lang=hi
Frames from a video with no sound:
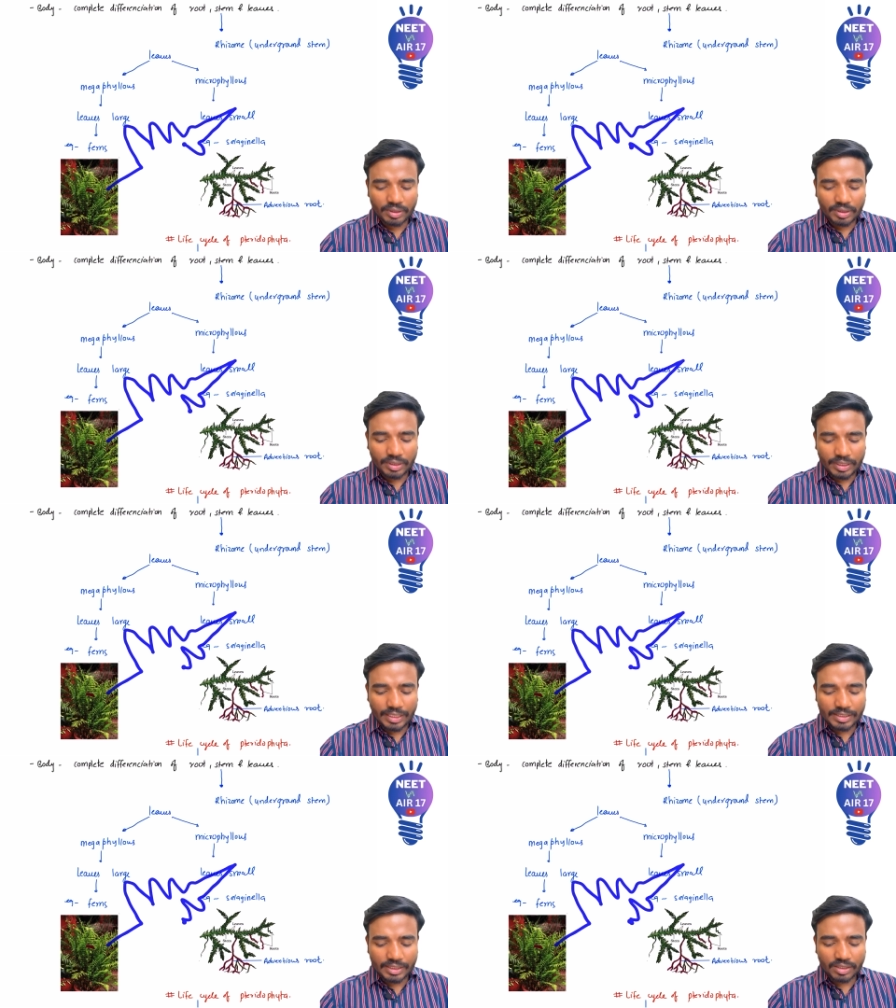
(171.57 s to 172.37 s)
ये
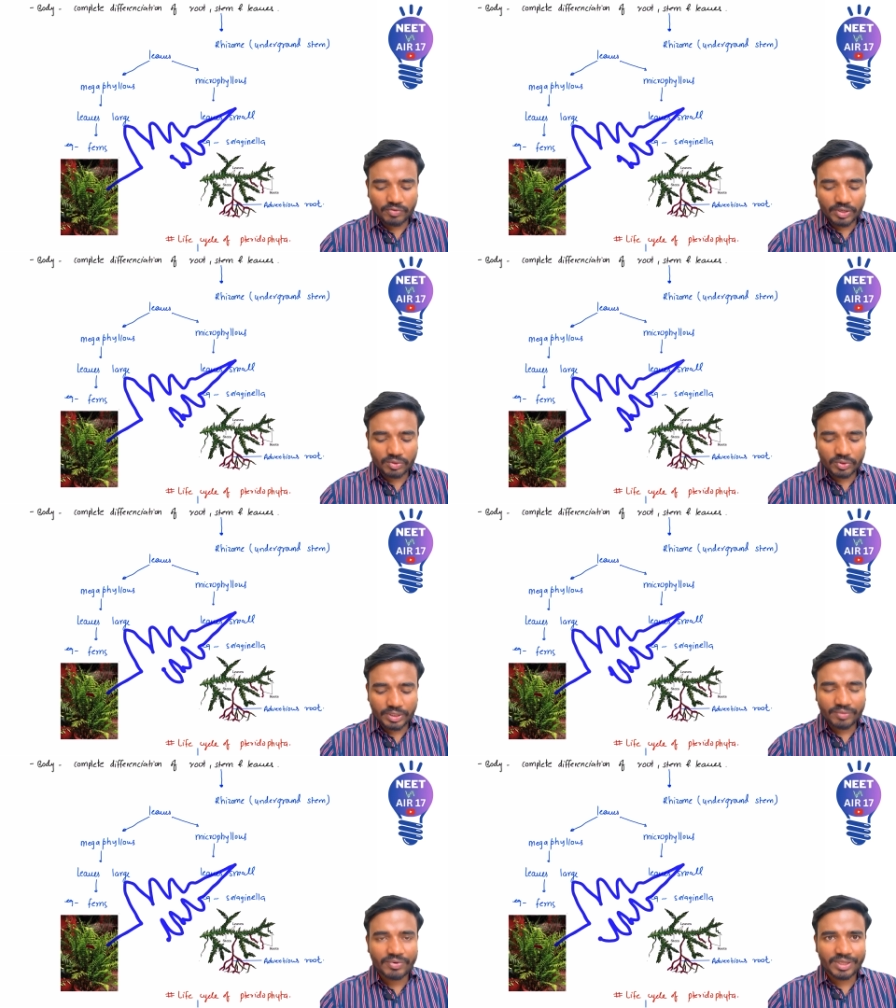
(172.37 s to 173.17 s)
ऐसे करके फर्द होता
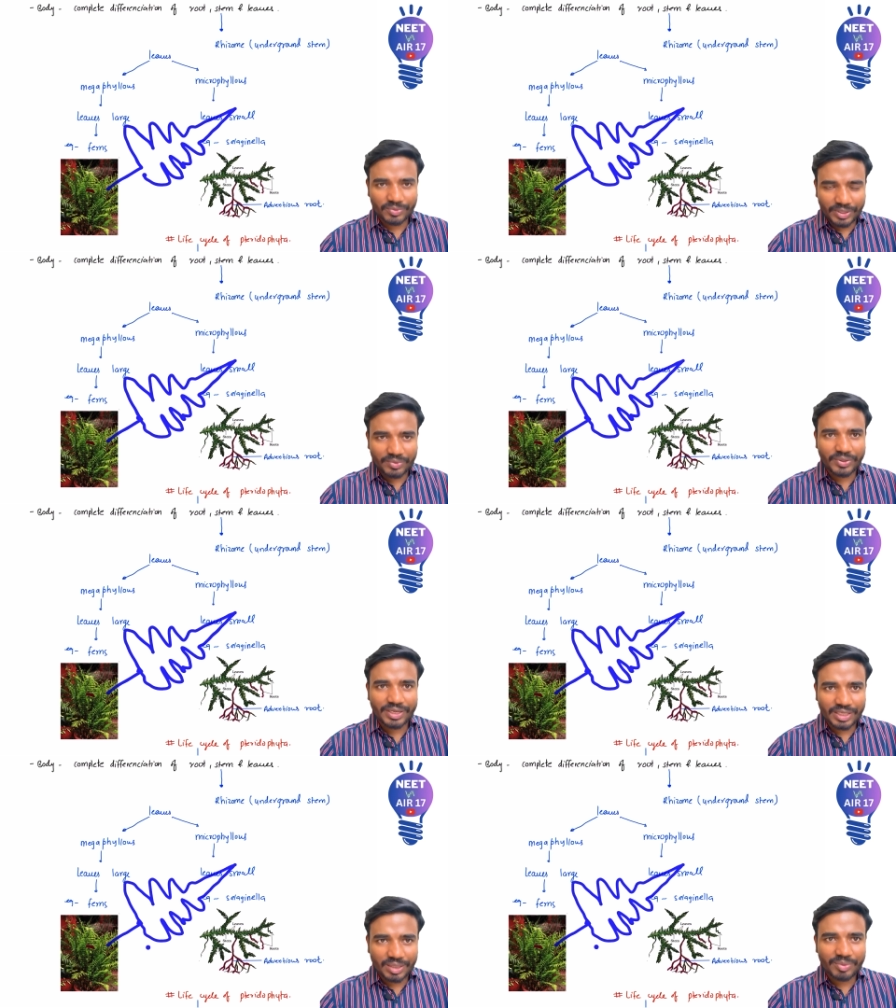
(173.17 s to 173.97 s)
है फर्द को डेकोरेट
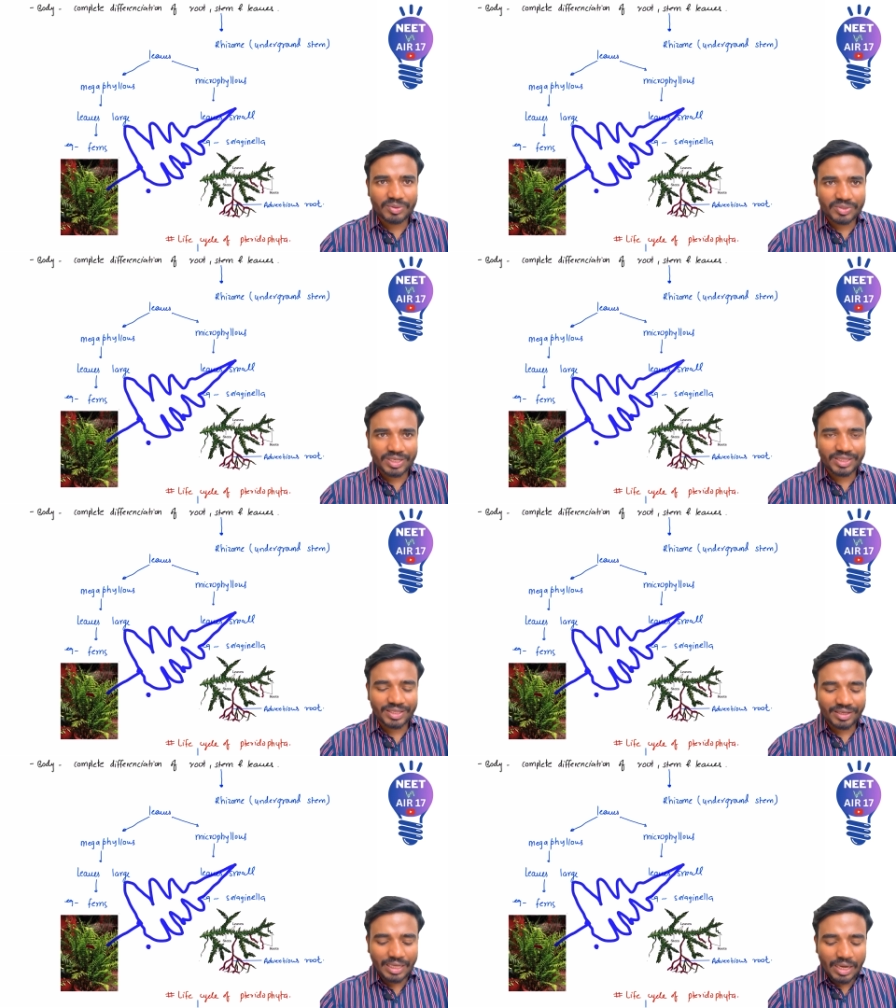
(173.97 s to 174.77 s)
करने में यूज करते हैं